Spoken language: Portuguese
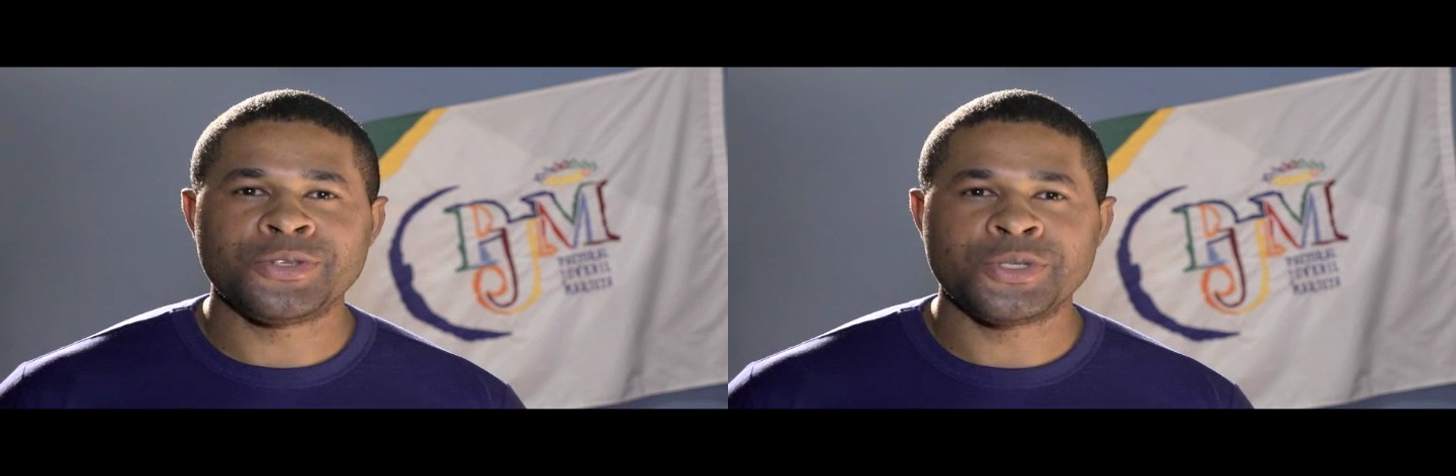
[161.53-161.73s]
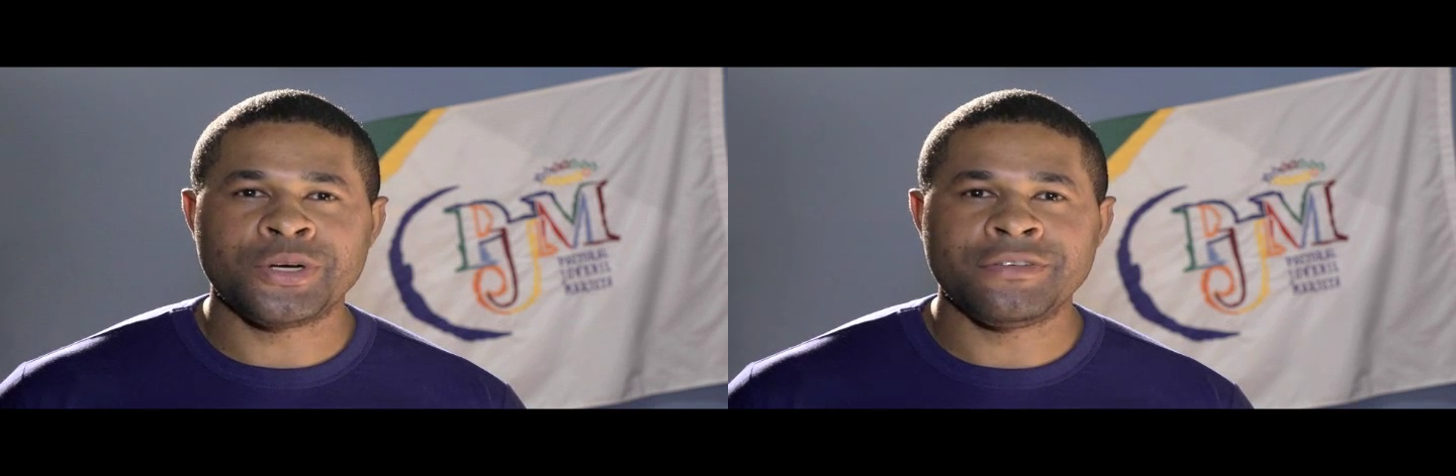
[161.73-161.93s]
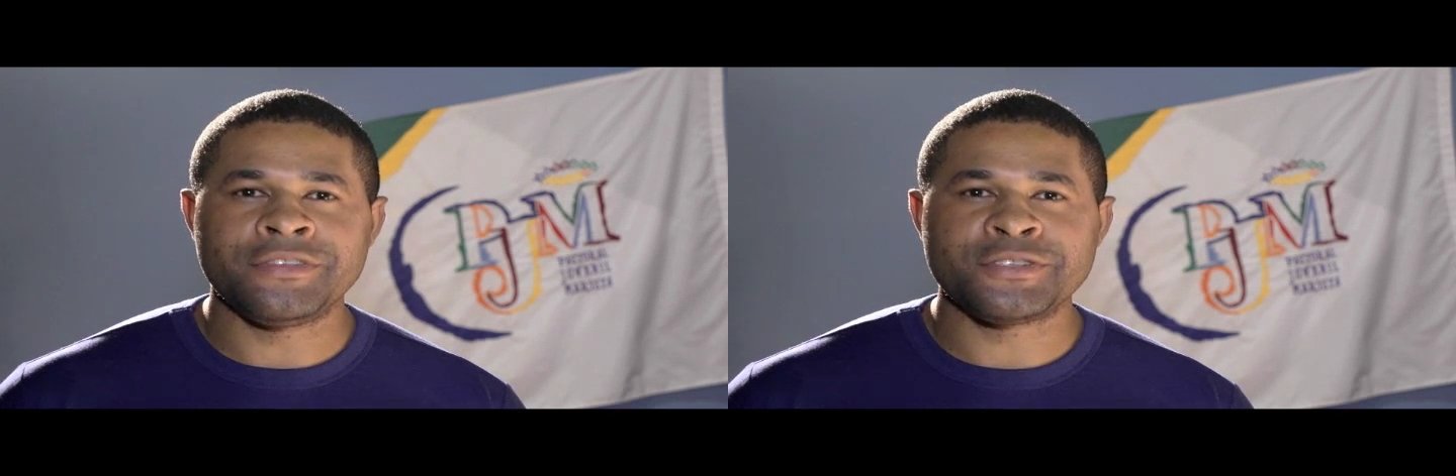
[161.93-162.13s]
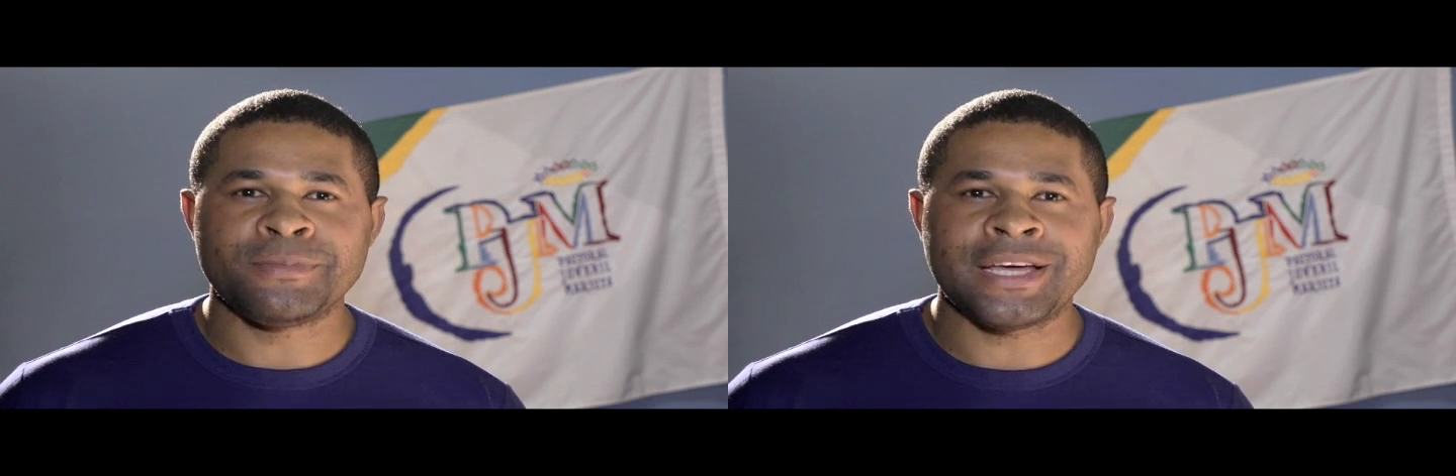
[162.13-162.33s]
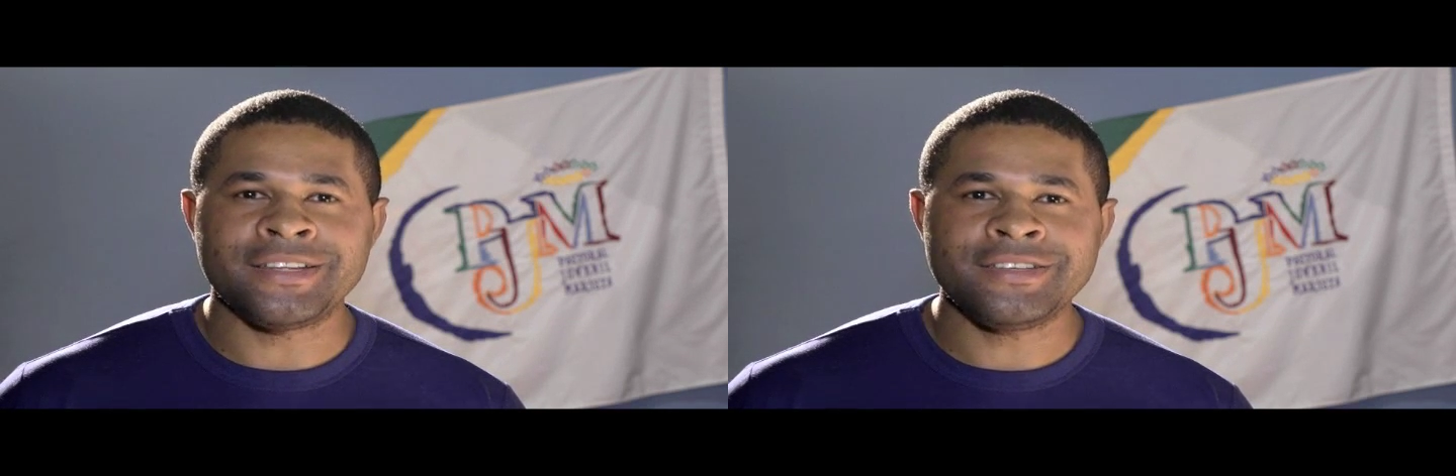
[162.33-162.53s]
de Jovens
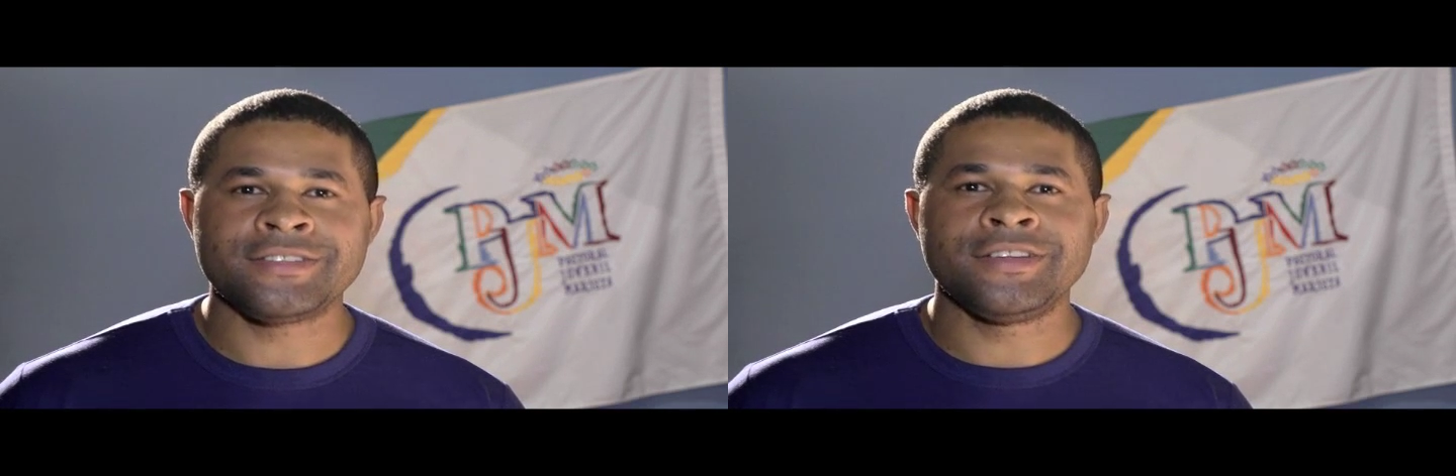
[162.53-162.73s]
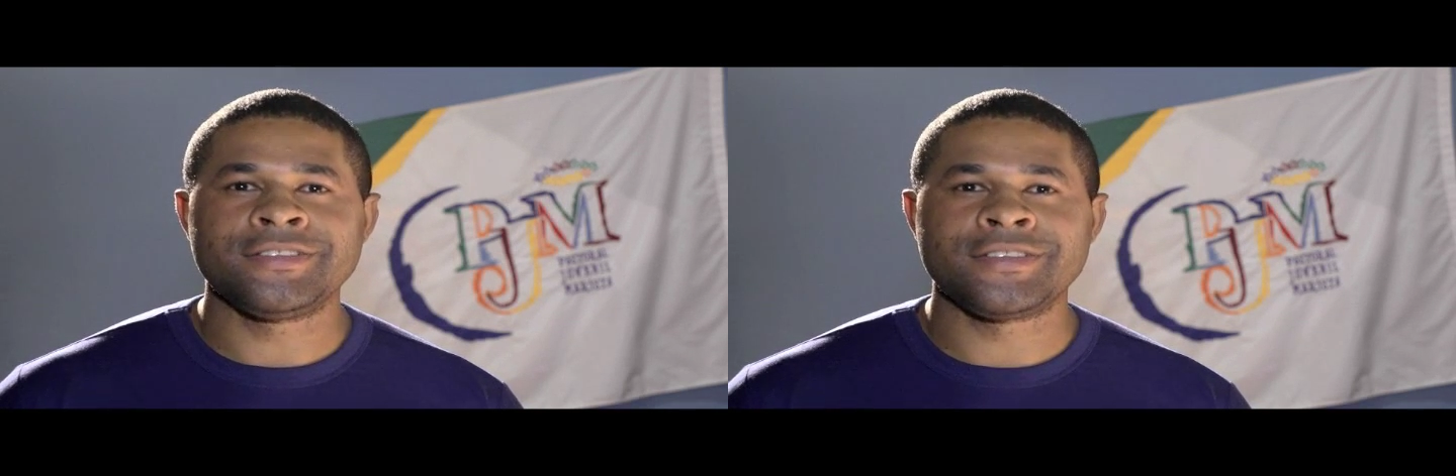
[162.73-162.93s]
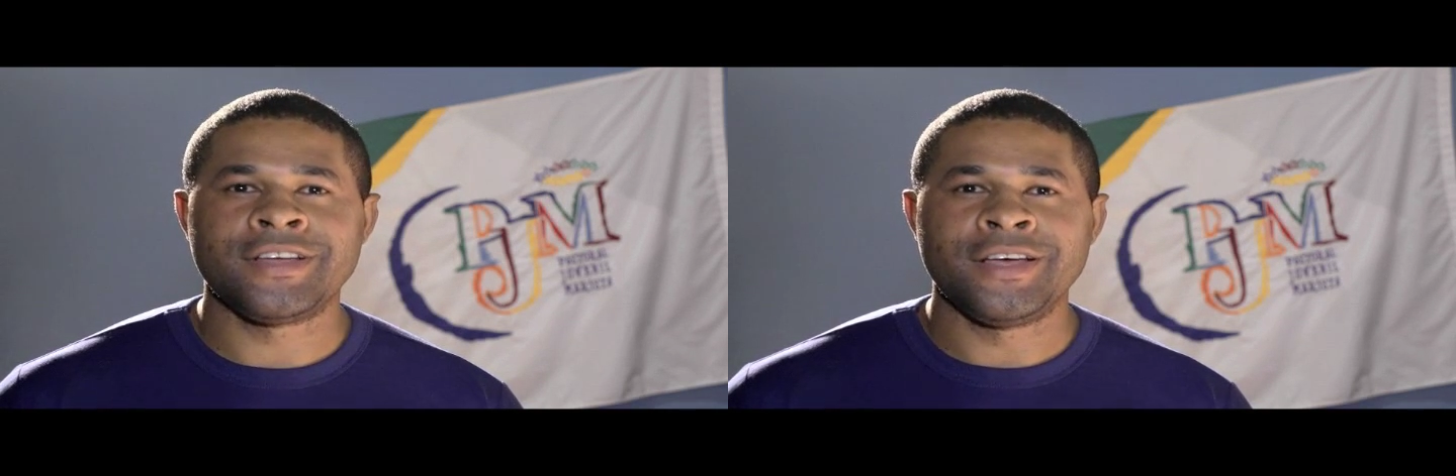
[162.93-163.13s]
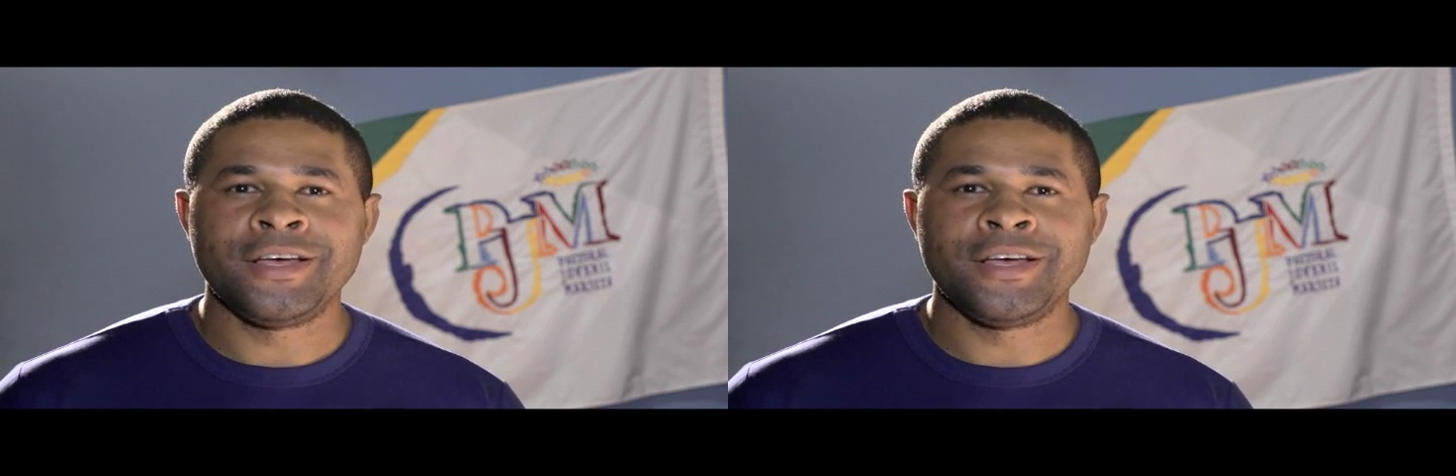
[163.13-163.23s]
Maristas